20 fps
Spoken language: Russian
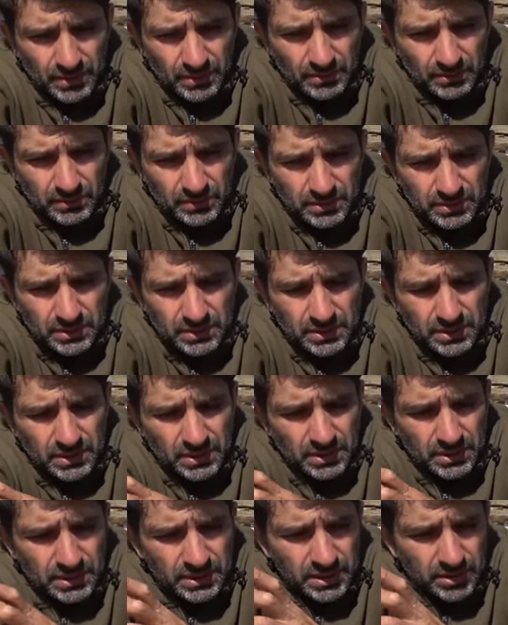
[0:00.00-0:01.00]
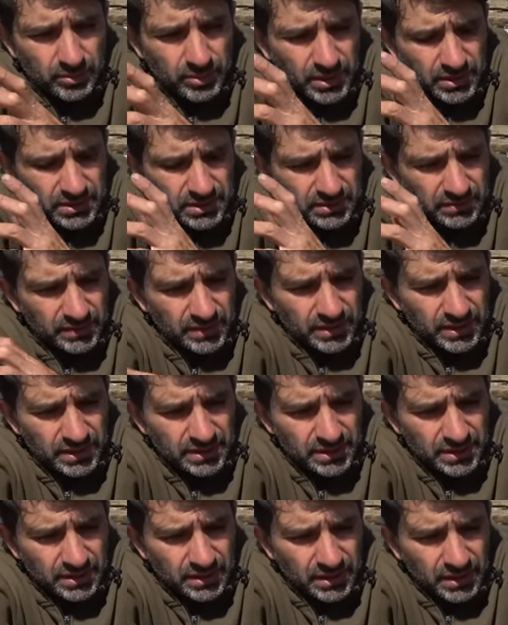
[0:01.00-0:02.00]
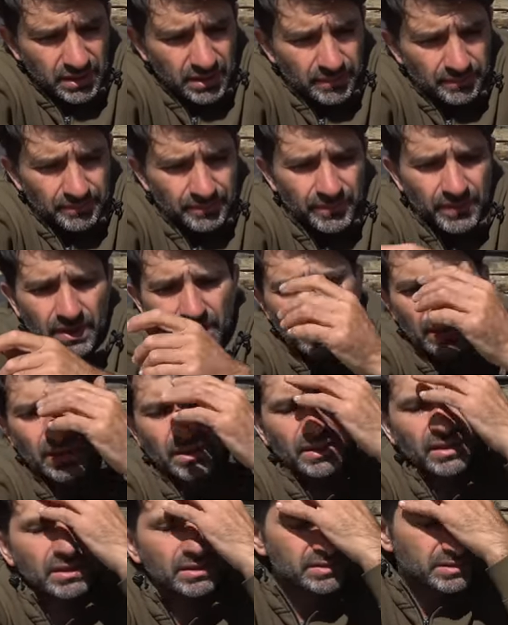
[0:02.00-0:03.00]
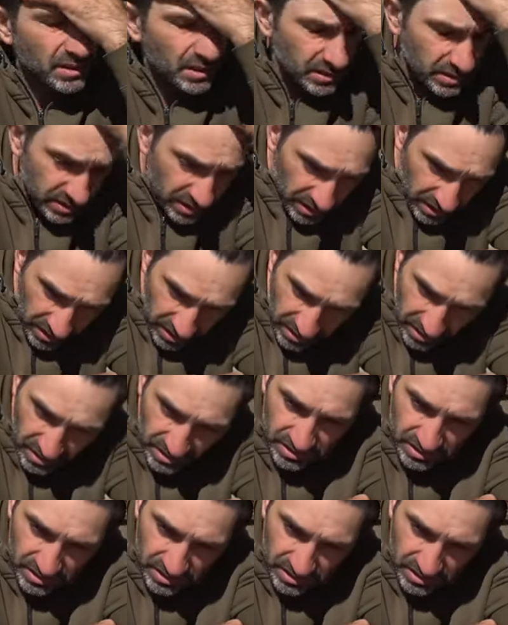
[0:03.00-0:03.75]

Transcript: Вот. Э, гидробак на 2 литра. И знаете, такие